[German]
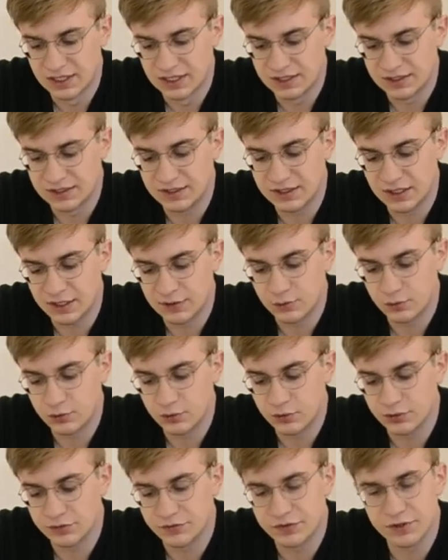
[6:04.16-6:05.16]
die dann
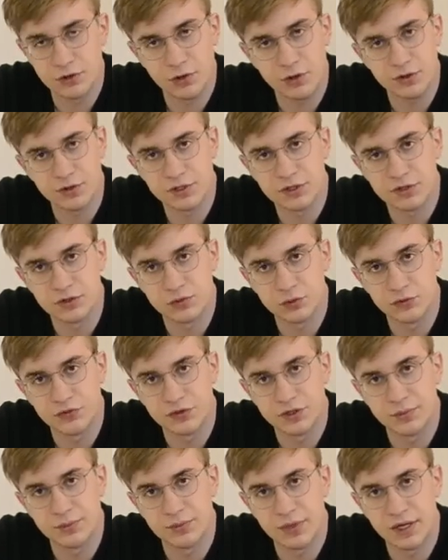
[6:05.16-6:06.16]
irgendwie doch nicht so
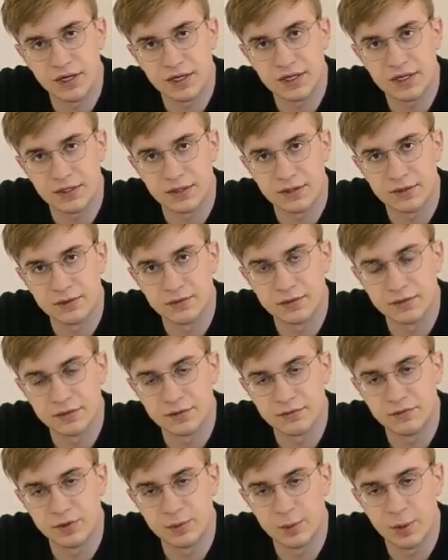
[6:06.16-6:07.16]
viel mehr kann,
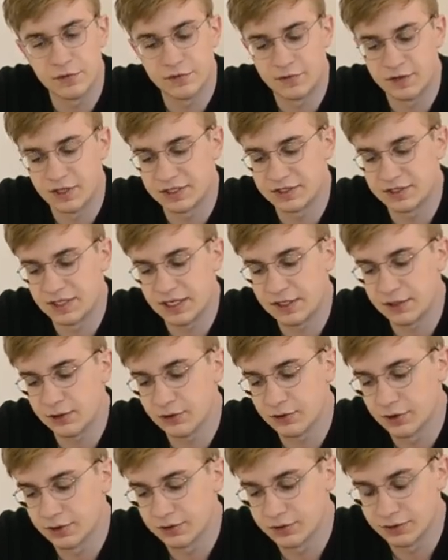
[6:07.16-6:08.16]
wie man vielleicht denken
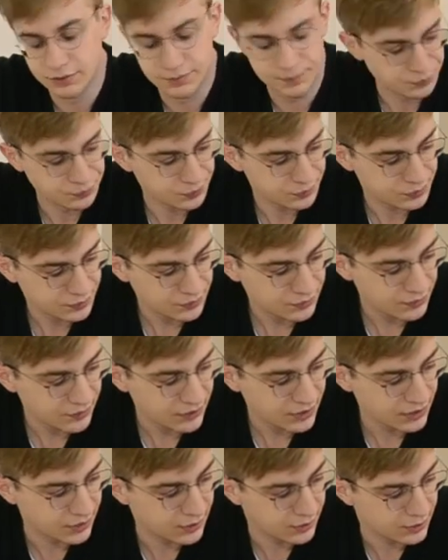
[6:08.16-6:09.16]
könnte.
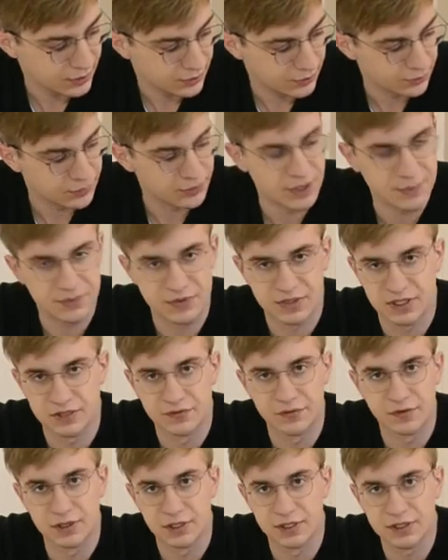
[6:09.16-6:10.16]
Ähm, ich habe es ja jetzt
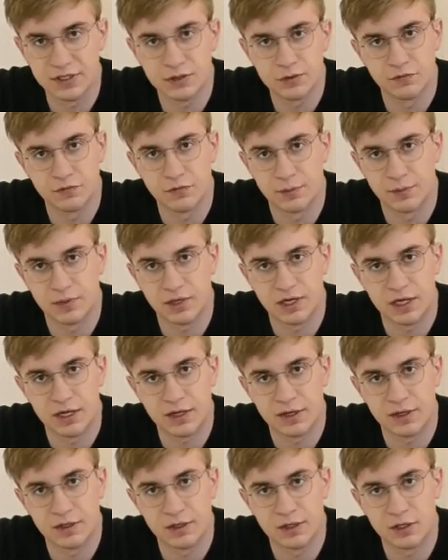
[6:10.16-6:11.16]
verglichen und vom
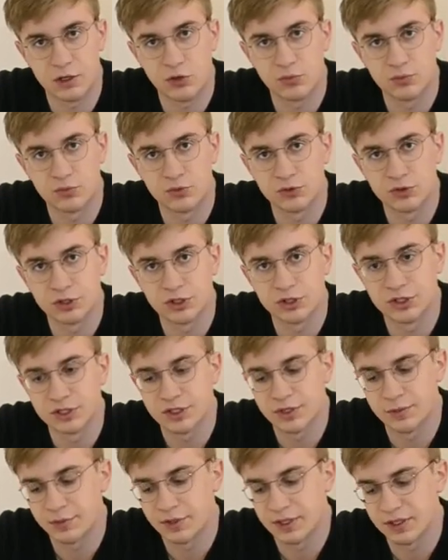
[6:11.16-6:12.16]
Klang her kaum einen Unterschied
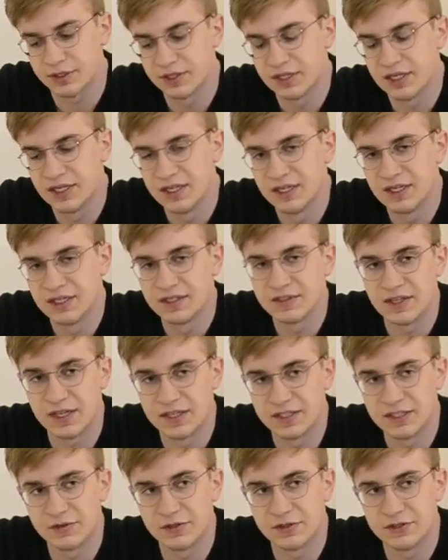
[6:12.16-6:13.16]
gemerkt. Das
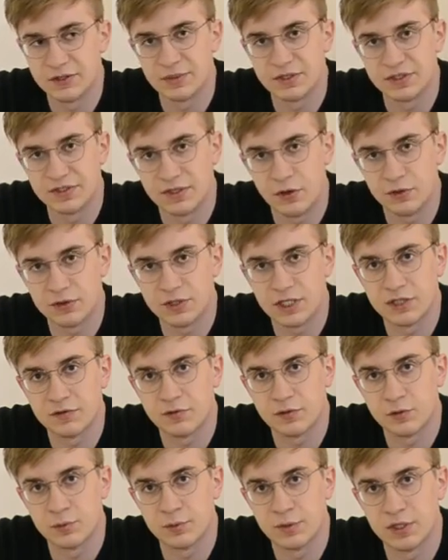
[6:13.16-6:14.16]
Einzige, was eben die Soundkarte
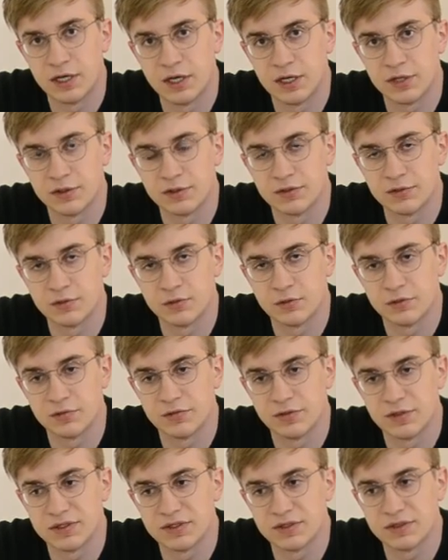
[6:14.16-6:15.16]
von Omega hat
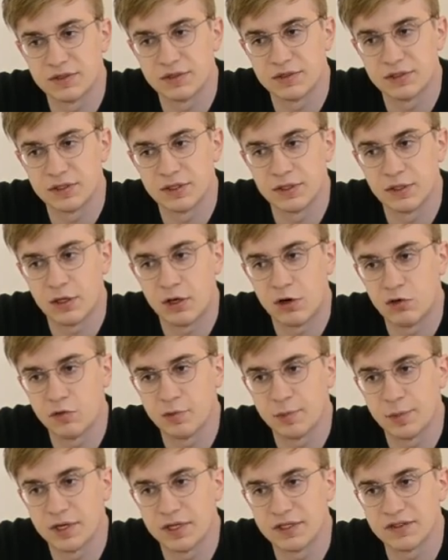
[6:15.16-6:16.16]
und was den
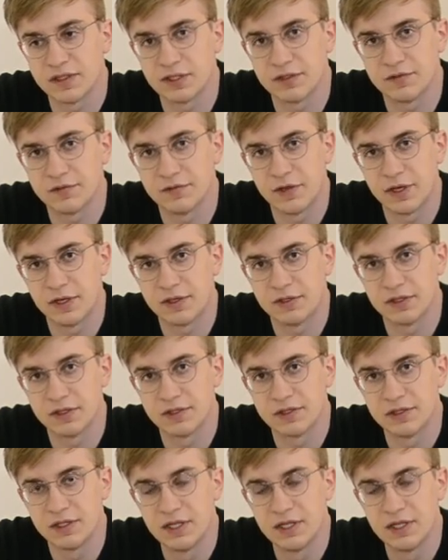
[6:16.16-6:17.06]
Aufpreis rechtfertigt,